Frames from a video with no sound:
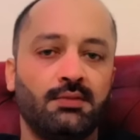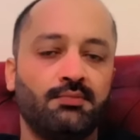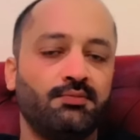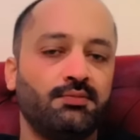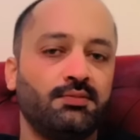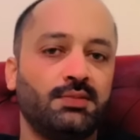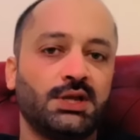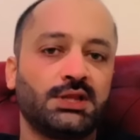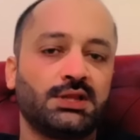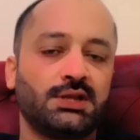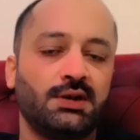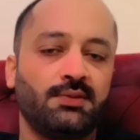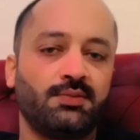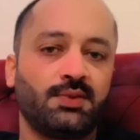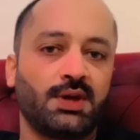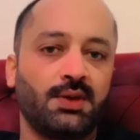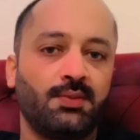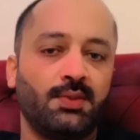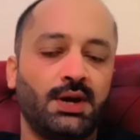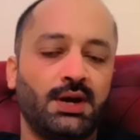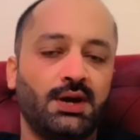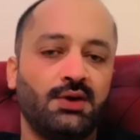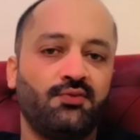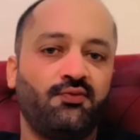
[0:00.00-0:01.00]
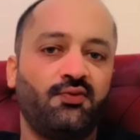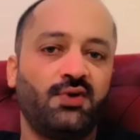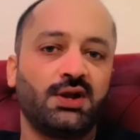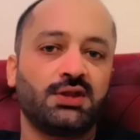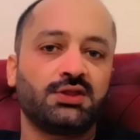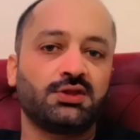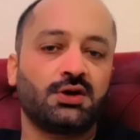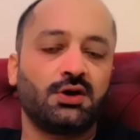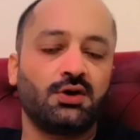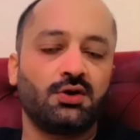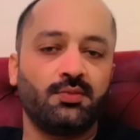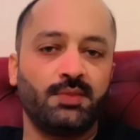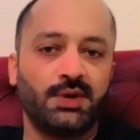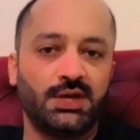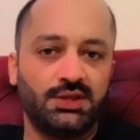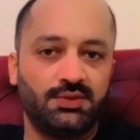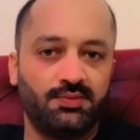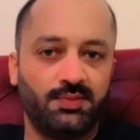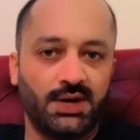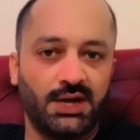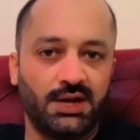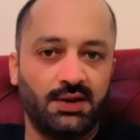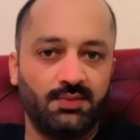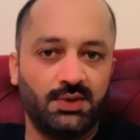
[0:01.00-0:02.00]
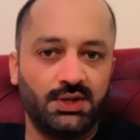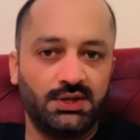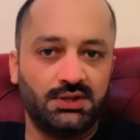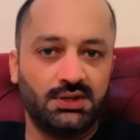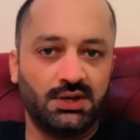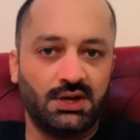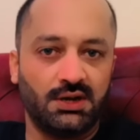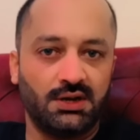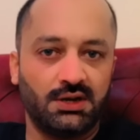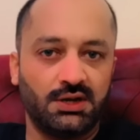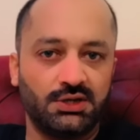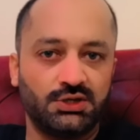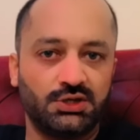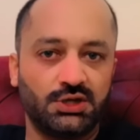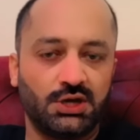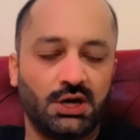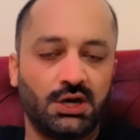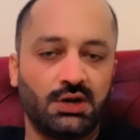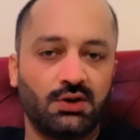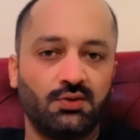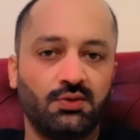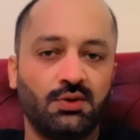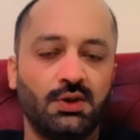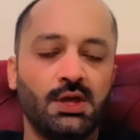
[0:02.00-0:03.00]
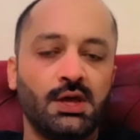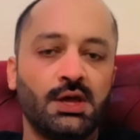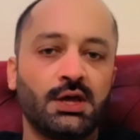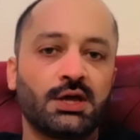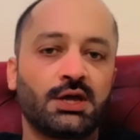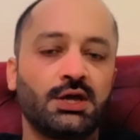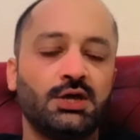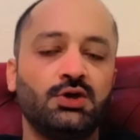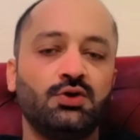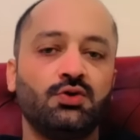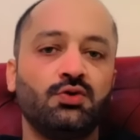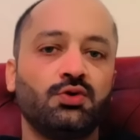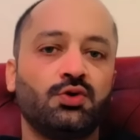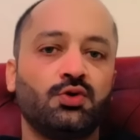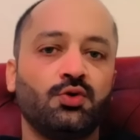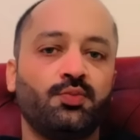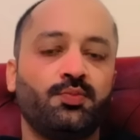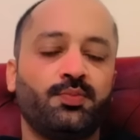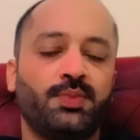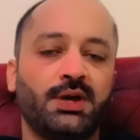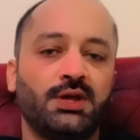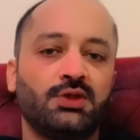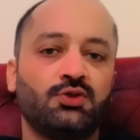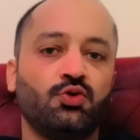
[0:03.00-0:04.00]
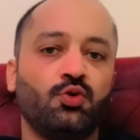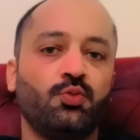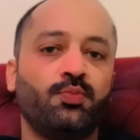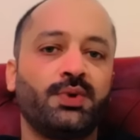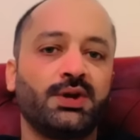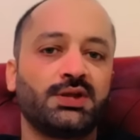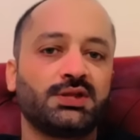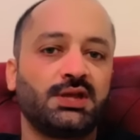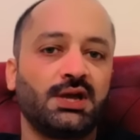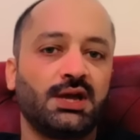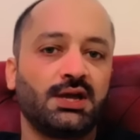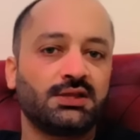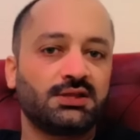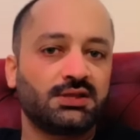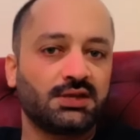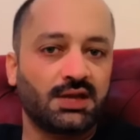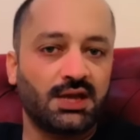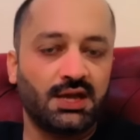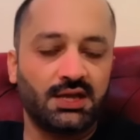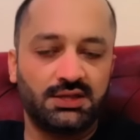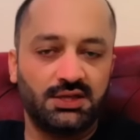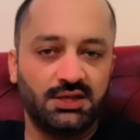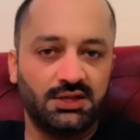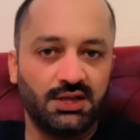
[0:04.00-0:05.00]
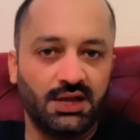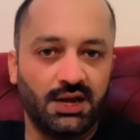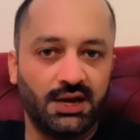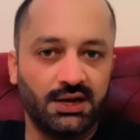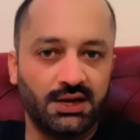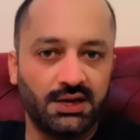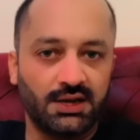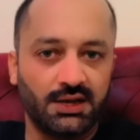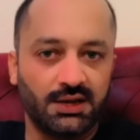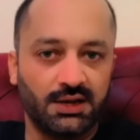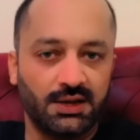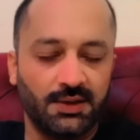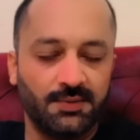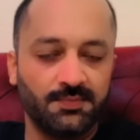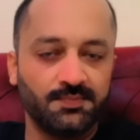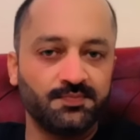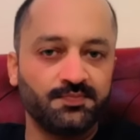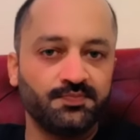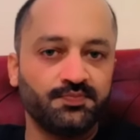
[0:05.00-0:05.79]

मतलब कि मैं फ़र्ज़ करूँ मैं इस बारे में जानना चाह रहा हूँ कि यूट्यूब पर सुपर थैंक्स कैसे सेंड करें